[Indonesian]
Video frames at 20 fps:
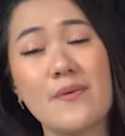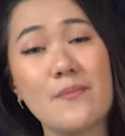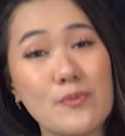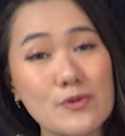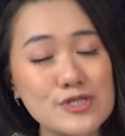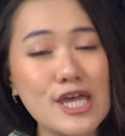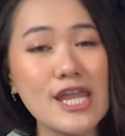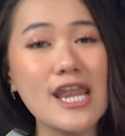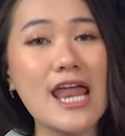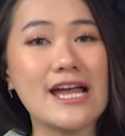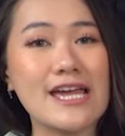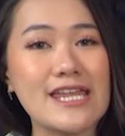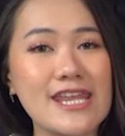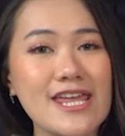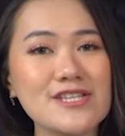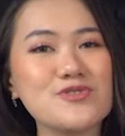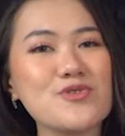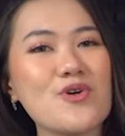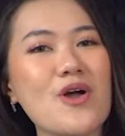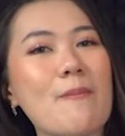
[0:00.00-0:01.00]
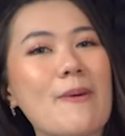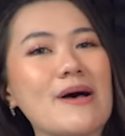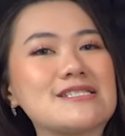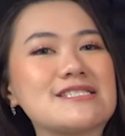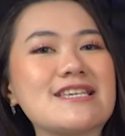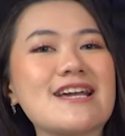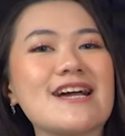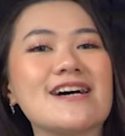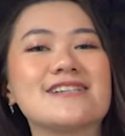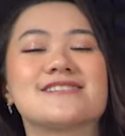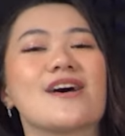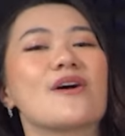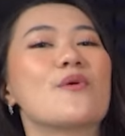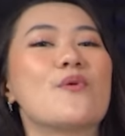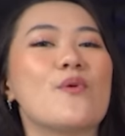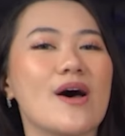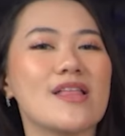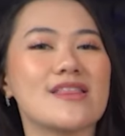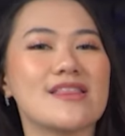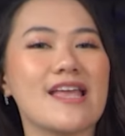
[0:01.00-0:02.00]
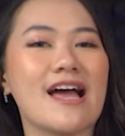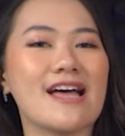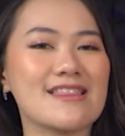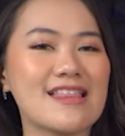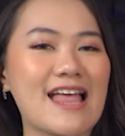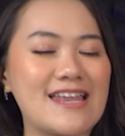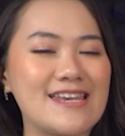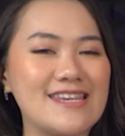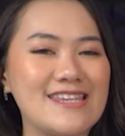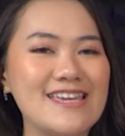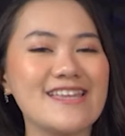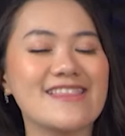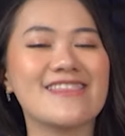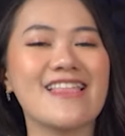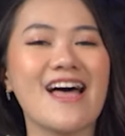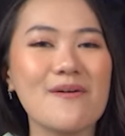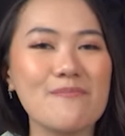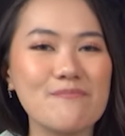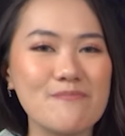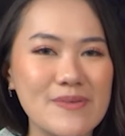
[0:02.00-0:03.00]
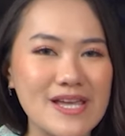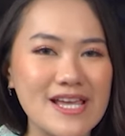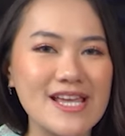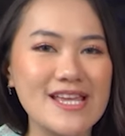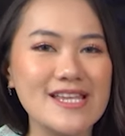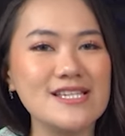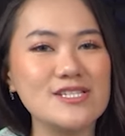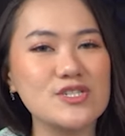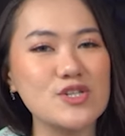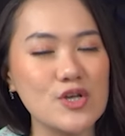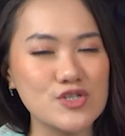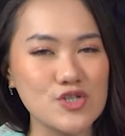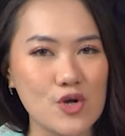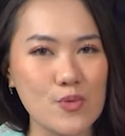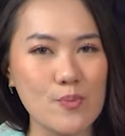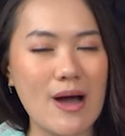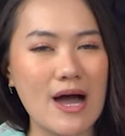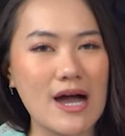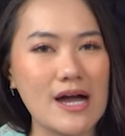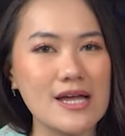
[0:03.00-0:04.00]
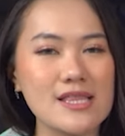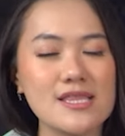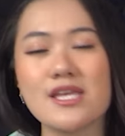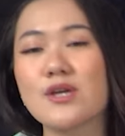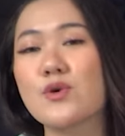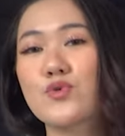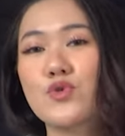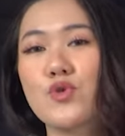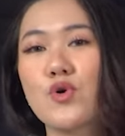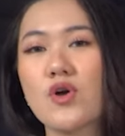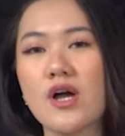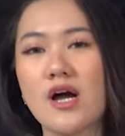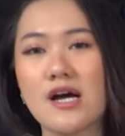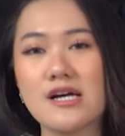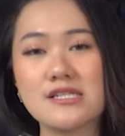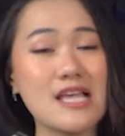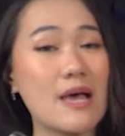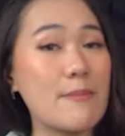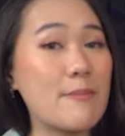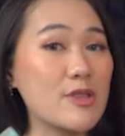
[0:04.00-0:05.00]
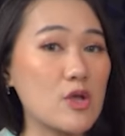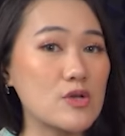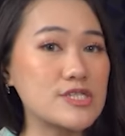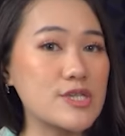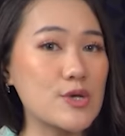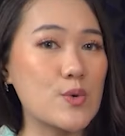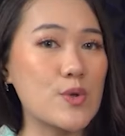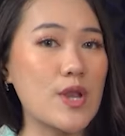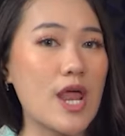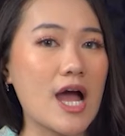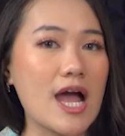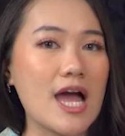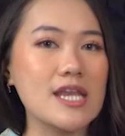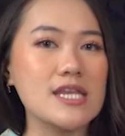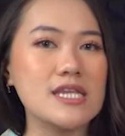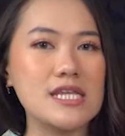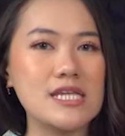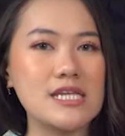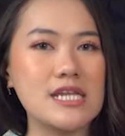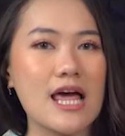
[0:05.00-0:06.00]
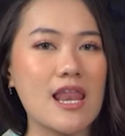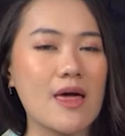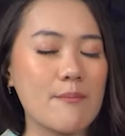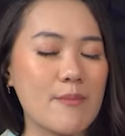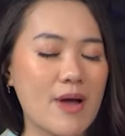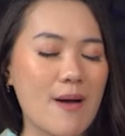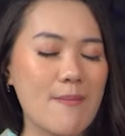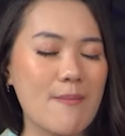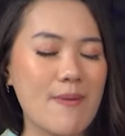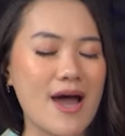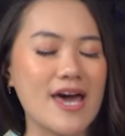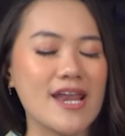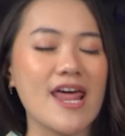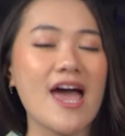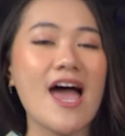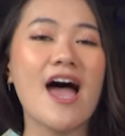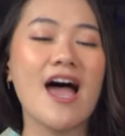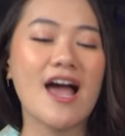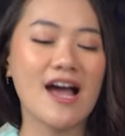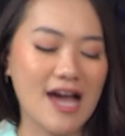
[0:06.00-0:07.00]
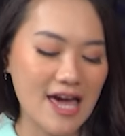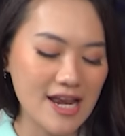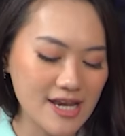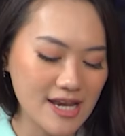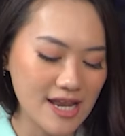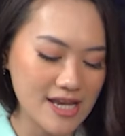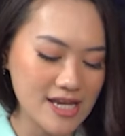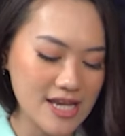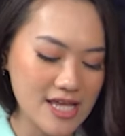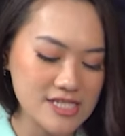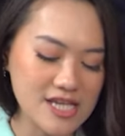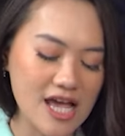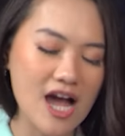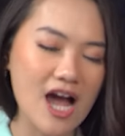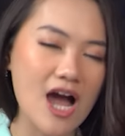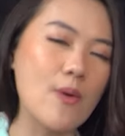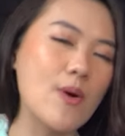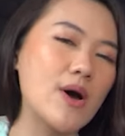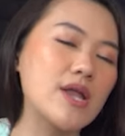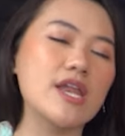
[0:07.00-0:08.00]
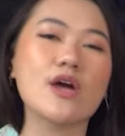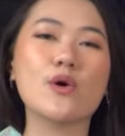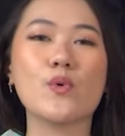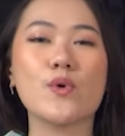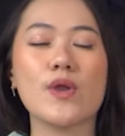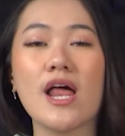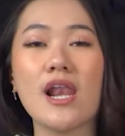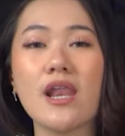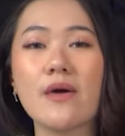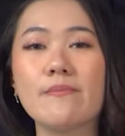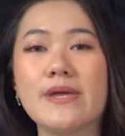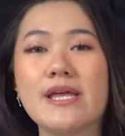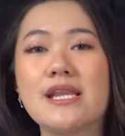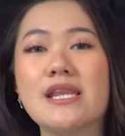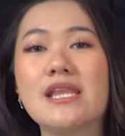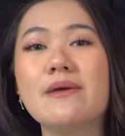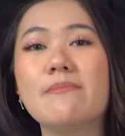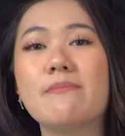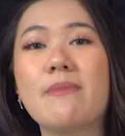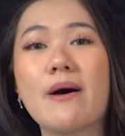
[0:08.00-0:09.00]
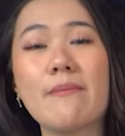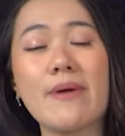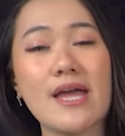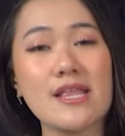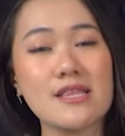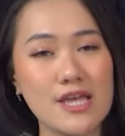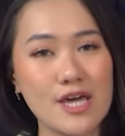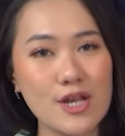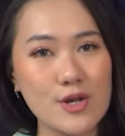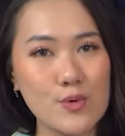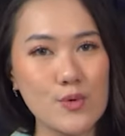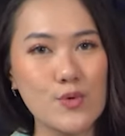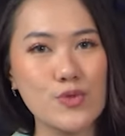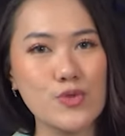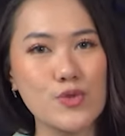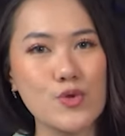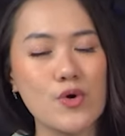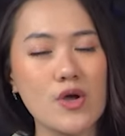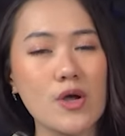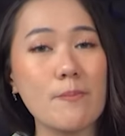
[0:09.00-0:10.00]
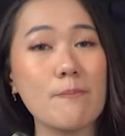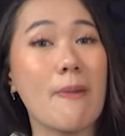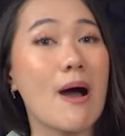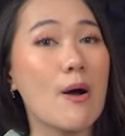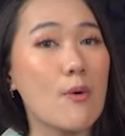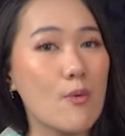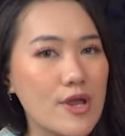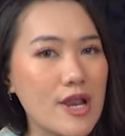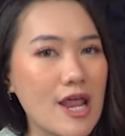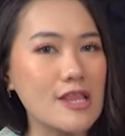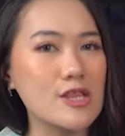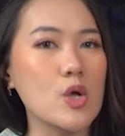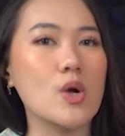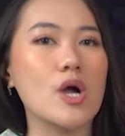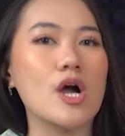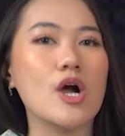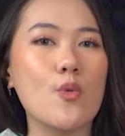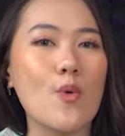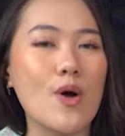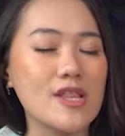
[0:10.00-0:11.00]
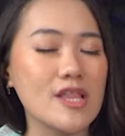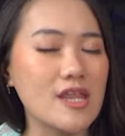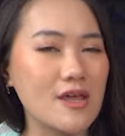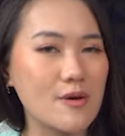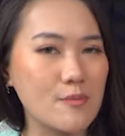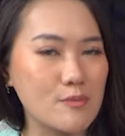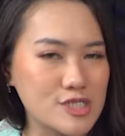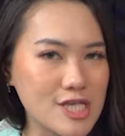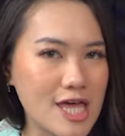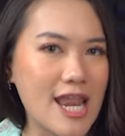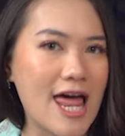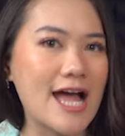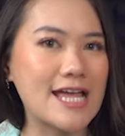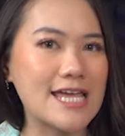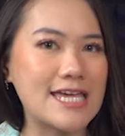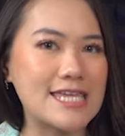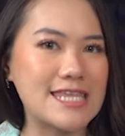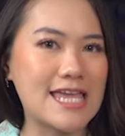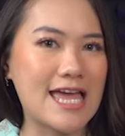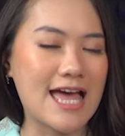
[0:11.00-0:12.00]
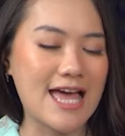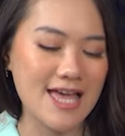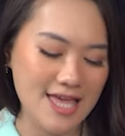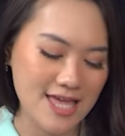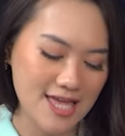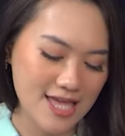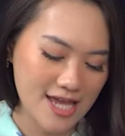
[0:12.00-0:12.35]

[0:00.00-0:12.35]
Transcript: hembusan anginnya juga pasti nggak sekuat yang tadi, tapi ini cocok banget nih untuk uh, sahabat OC gunakan di dalam kamar. Karena dia jangkauannya kurang lebih 5 meter untuk power atau kekuatan hembusan anginnya.